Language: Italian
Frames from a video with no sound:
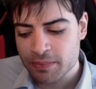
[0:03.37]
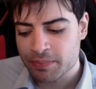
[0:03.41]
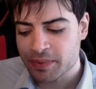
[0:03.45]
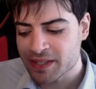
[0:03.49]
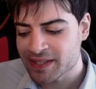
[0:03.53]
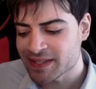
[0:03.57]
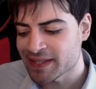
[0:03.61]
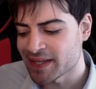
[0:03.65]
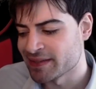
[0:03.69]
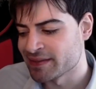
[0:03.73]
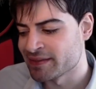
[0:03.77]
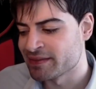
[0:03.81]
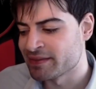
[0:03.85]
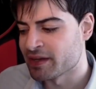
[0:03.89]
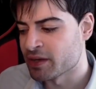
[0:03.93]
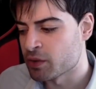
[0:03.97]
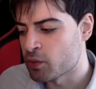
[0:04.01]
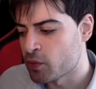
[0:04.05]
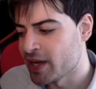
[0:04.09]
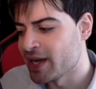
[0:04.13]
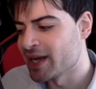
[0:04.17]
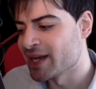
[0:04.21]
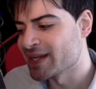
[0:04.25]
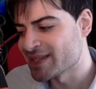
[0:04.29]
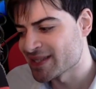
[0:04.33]
presente
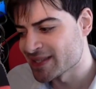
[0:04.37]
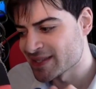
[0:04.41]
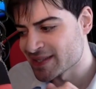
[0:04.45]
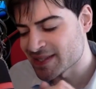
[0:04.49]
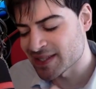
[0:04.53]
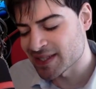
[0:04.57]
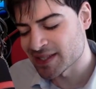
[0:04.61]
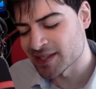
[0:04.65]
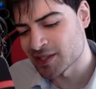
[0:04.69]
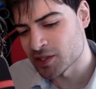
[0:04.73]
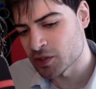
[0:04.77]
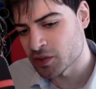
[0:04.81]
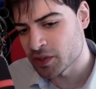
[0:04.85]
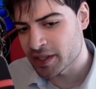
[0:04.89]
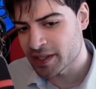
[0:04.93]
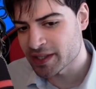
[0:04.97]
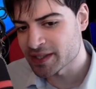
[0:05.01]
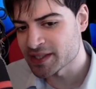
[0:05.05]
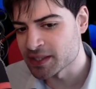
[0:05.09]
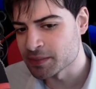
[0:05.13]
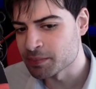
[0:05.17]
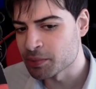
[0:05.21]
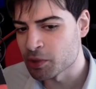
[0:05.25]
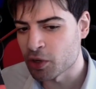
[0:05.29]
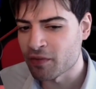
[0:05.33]
quella sensazione che
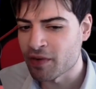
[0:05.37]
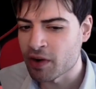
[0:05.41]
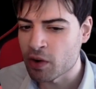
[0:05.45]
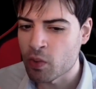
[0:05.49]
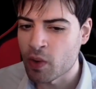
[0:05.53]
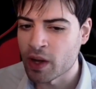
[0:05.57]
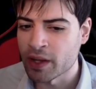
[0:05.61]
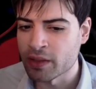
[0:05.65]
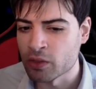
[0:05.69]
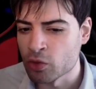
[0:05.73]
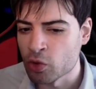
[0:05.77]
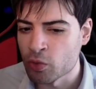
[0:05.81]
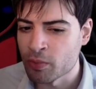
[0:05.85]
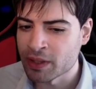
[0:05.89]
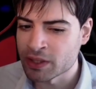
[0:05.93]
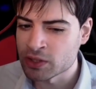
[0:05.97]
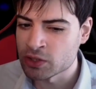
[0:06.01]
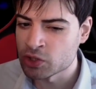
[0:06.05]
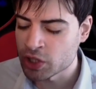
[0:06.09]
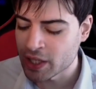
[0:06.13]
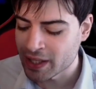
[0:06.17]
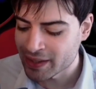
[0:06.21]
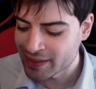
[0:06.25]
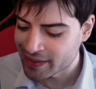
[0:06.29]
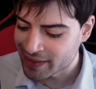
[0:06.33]
si prova quando
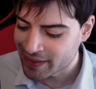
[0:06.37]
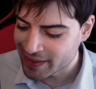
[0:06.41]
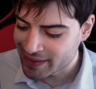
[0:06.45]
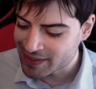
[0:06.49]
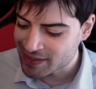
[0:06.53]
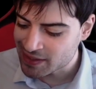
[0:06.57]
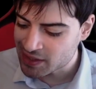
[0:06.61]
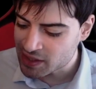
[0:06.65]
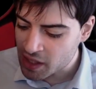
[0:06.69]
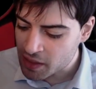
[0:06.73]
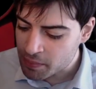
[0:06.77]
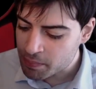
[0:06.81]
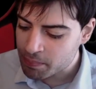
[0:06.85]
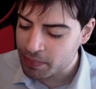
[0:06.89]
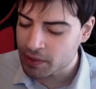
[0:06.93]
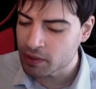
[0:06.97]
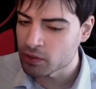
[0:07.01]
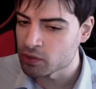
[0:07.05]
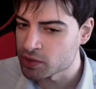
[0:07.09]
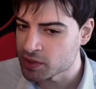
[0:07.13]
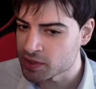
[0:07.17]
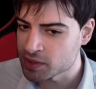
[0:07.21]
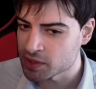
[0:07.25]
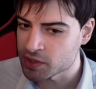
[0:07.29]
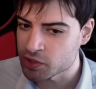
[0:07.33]
mangiate sempre
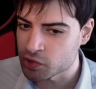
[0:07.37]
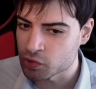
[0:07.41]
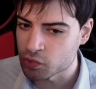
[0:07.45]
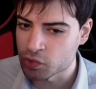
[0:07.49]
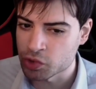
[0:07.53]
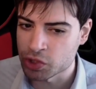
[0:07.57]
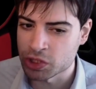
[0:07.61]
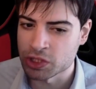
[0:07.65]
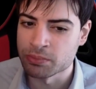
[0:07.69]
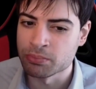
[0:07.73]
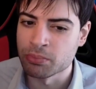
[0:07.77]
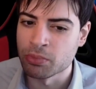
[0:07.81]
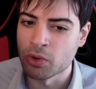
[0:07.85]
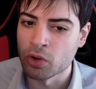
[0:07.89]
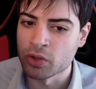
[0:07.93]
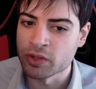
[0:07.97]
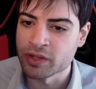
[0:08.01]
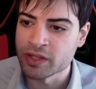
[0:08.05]
lo stesso cibo,